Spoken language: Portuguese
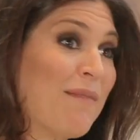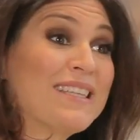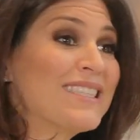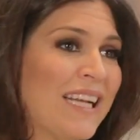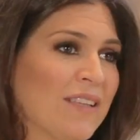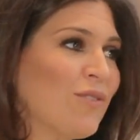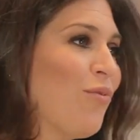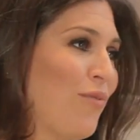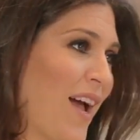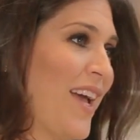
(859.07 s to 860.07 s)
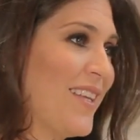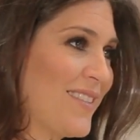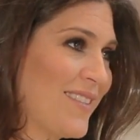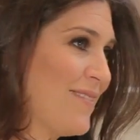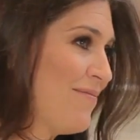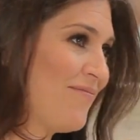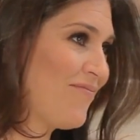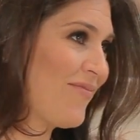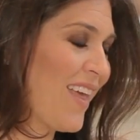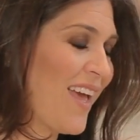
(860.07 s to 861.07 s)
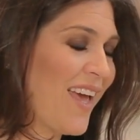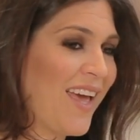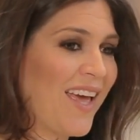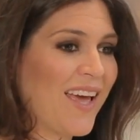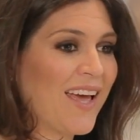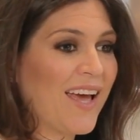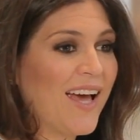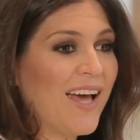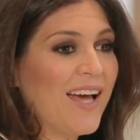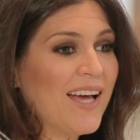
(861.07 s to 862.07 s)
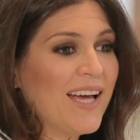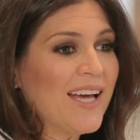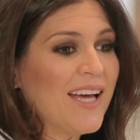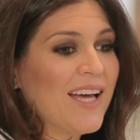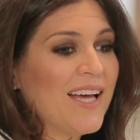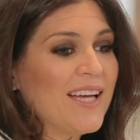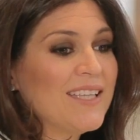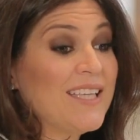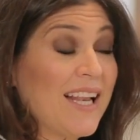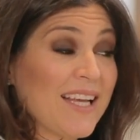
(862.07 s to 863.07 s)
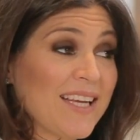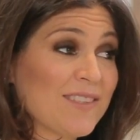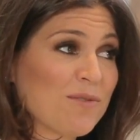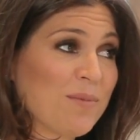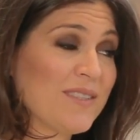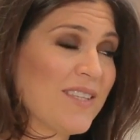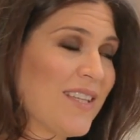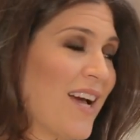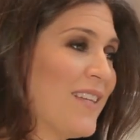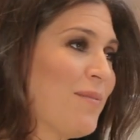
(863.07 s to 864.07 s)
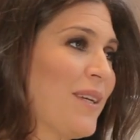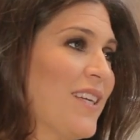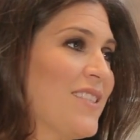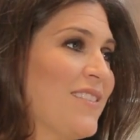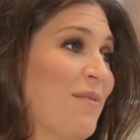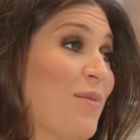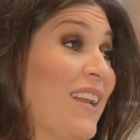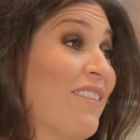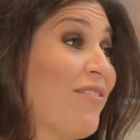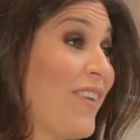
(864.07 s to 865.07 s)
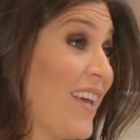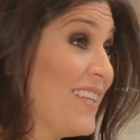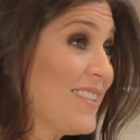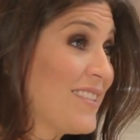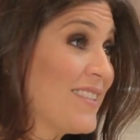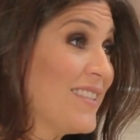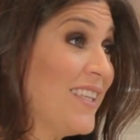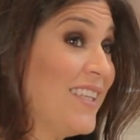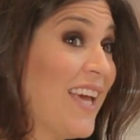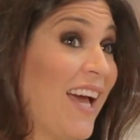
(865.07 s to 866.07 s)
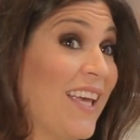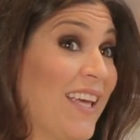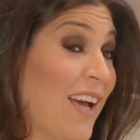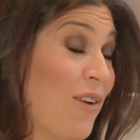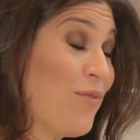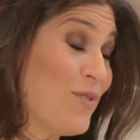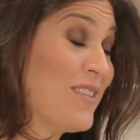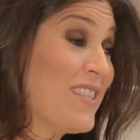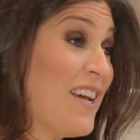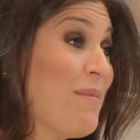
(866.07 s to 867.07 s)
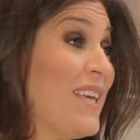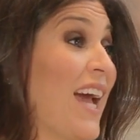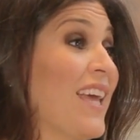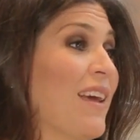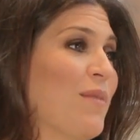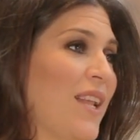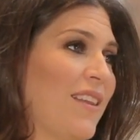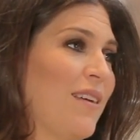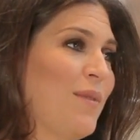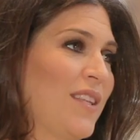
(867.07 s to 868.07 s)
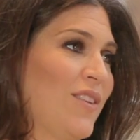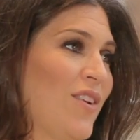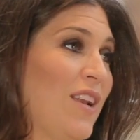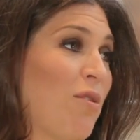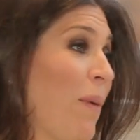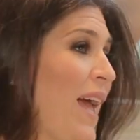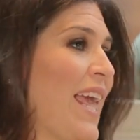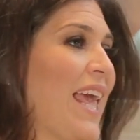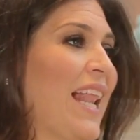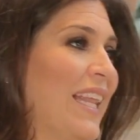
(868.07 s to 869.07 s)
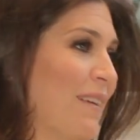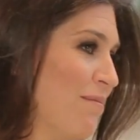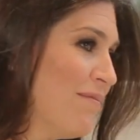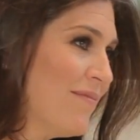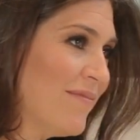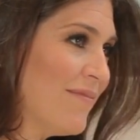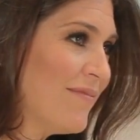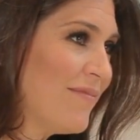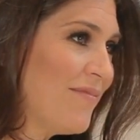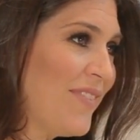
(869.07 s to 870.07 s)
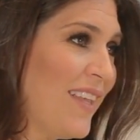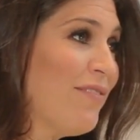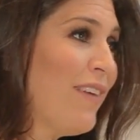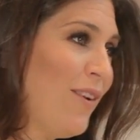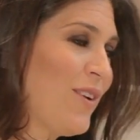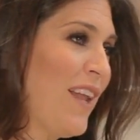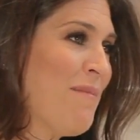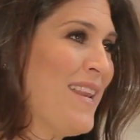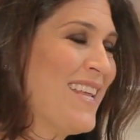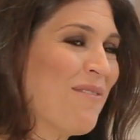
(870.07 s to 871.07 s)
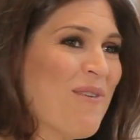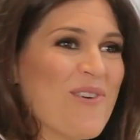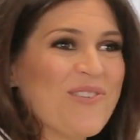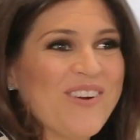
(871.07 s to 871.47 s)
mas tanto faz. Faz. É... E ele naquela super ansiedade, expectativa. Bom, ele fez e aí, é, eu fiz o exame, e aí a mulher do laboratório ligou pra ele. É. E falou que era menino bom.